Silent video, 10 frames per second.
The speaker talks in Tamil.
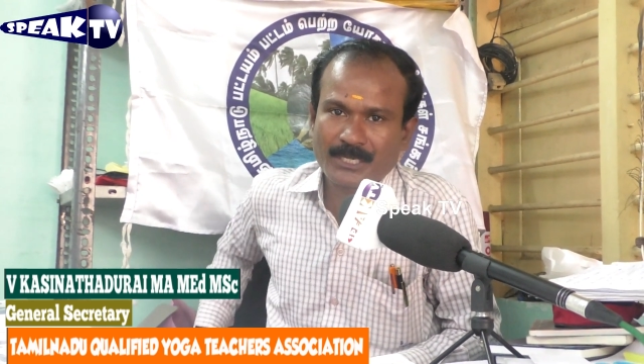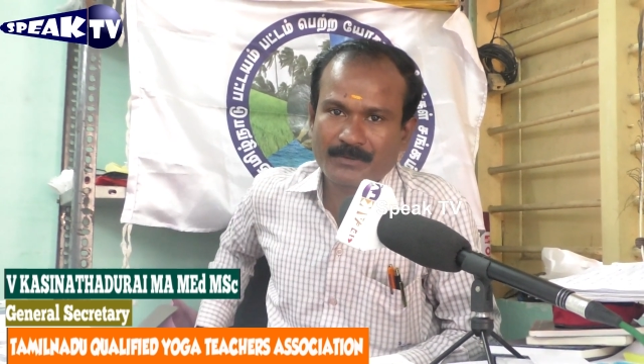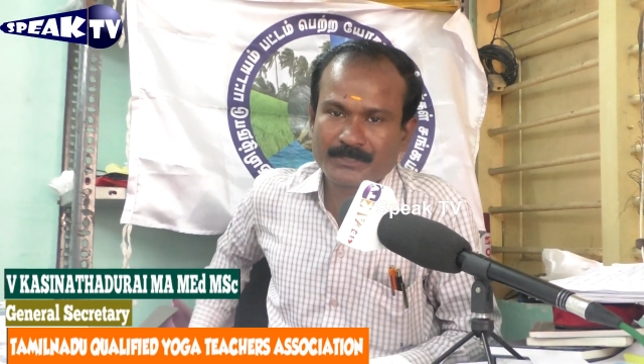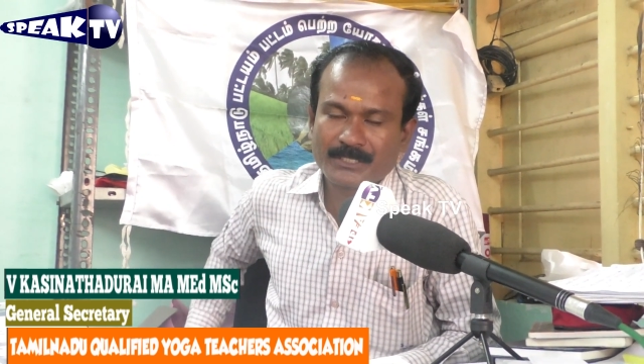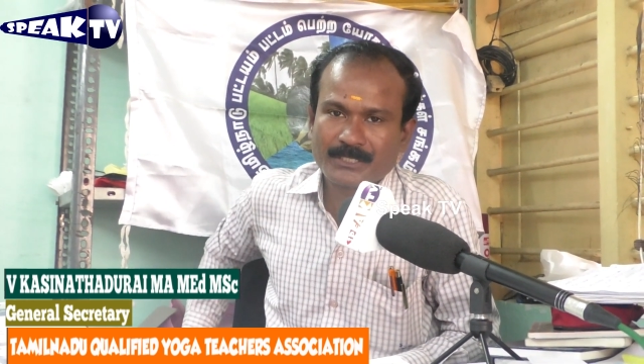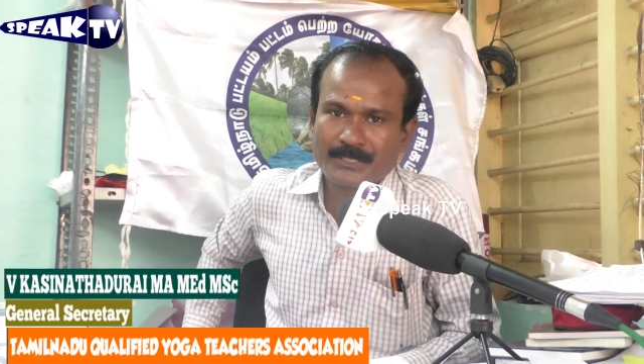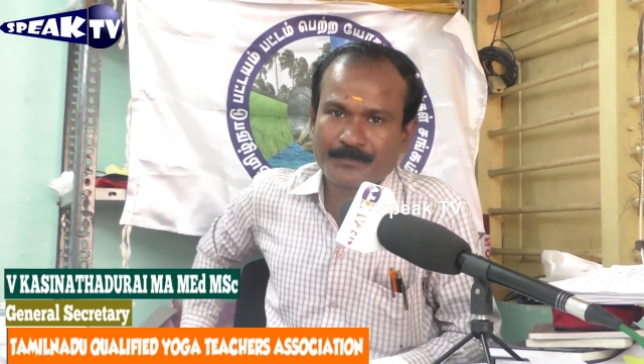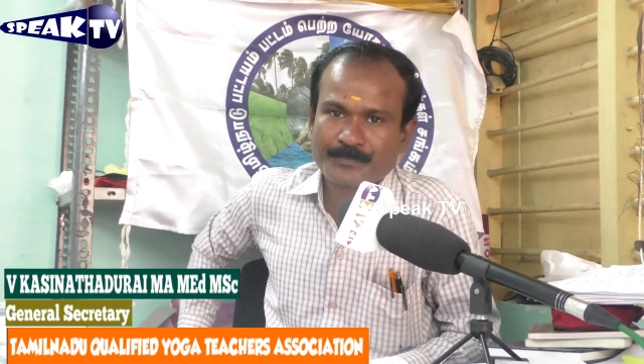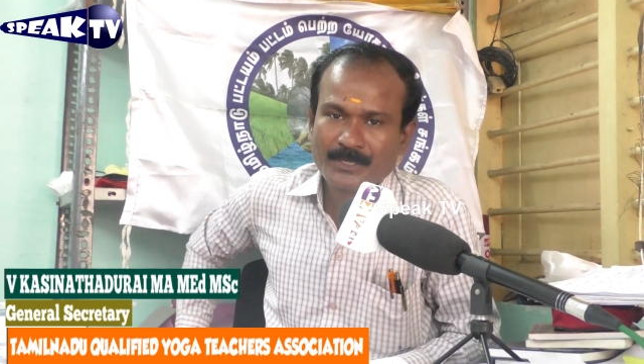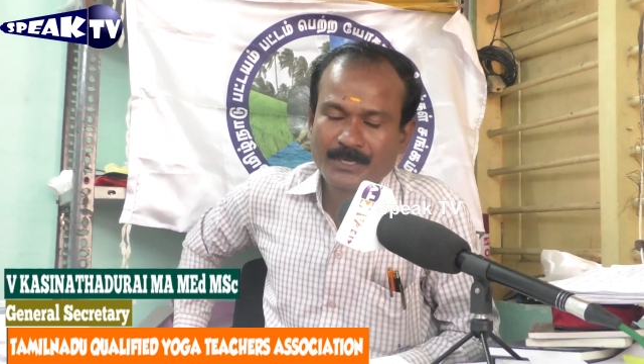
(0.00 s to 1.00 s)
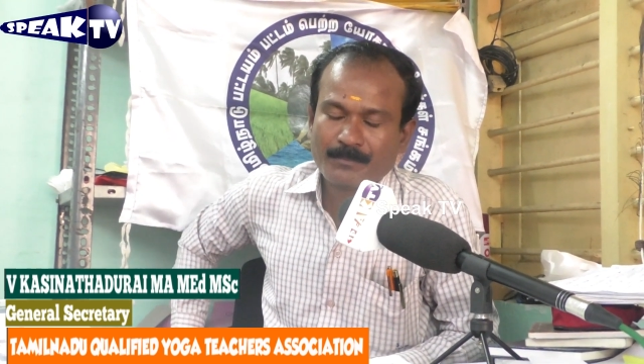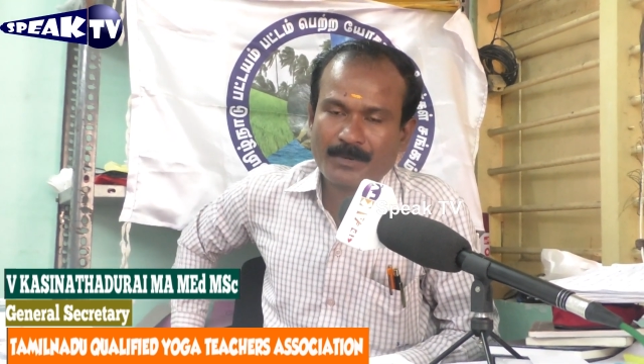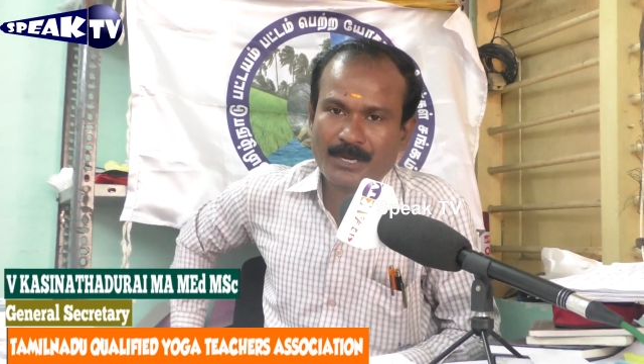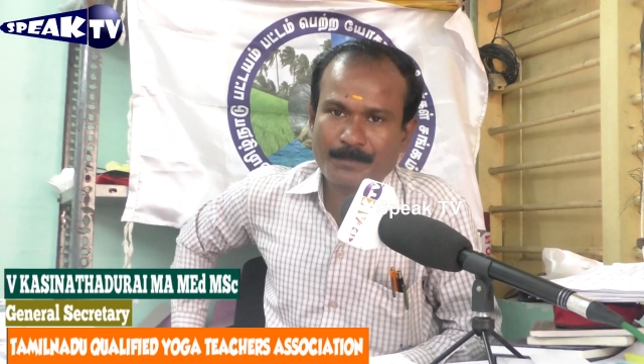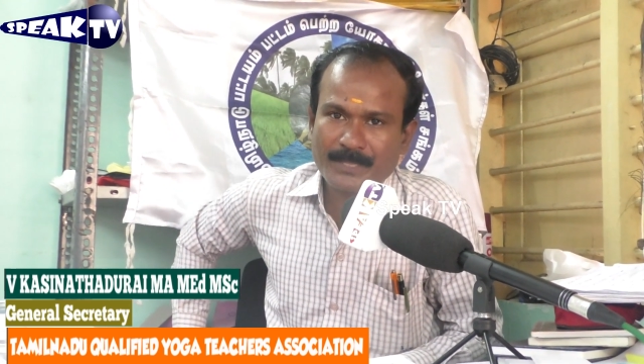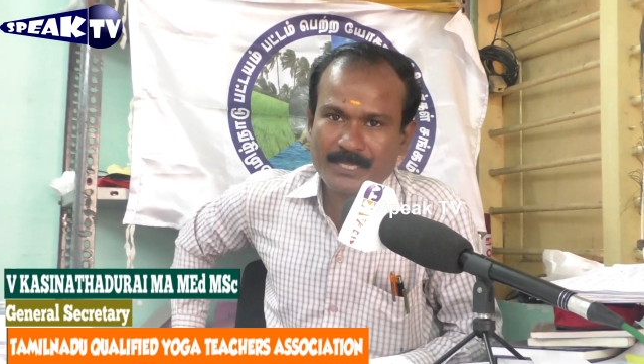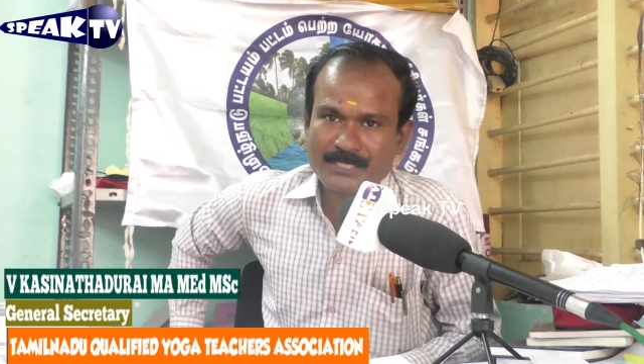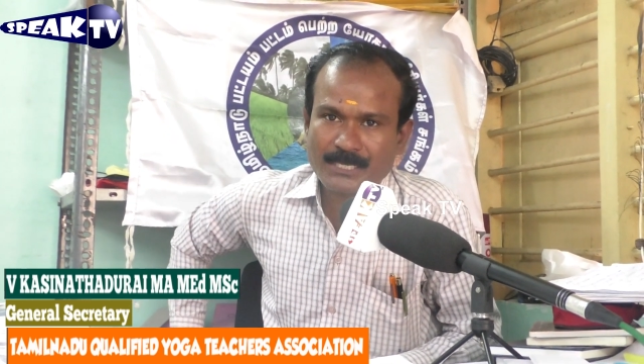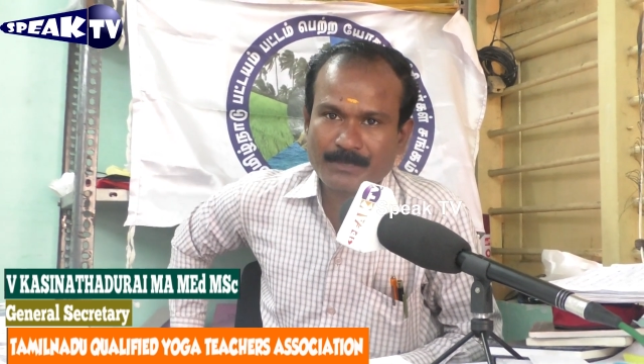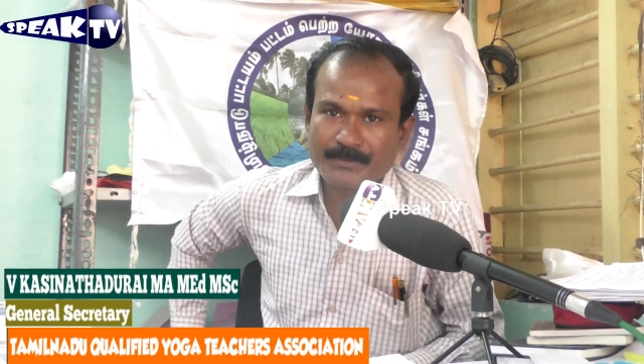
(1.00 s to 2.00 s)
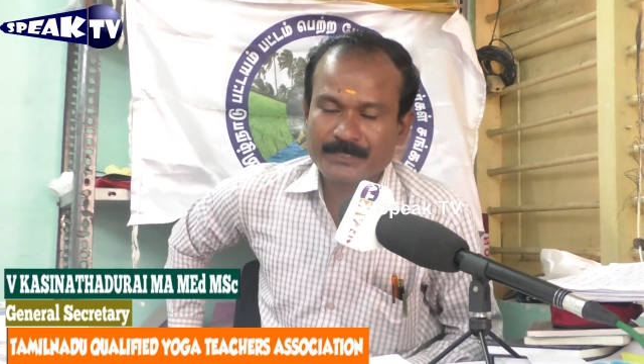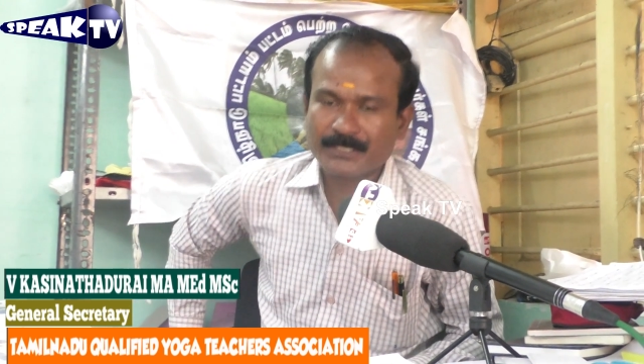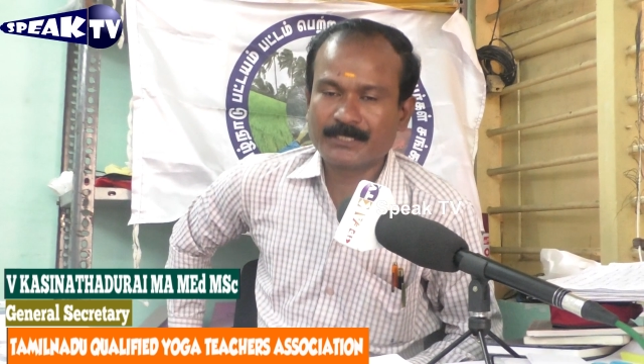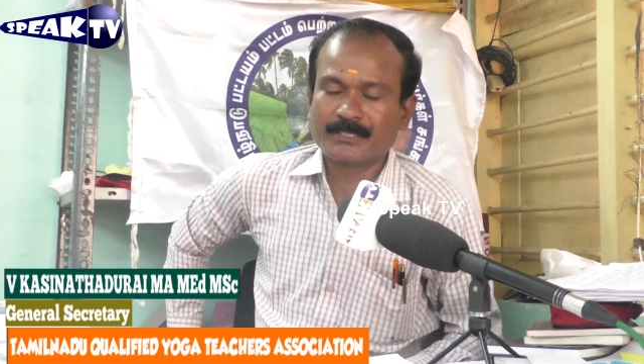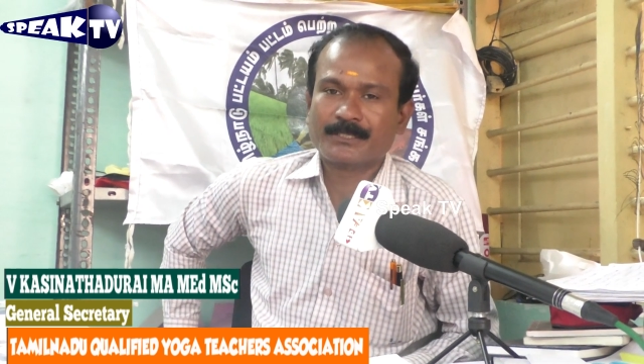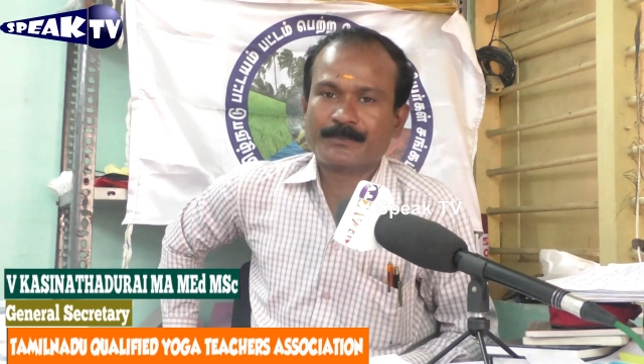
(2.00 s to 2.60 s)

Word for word: நாங்கள் வந்து மக்கள் பாதையின் சார்பாக வந்து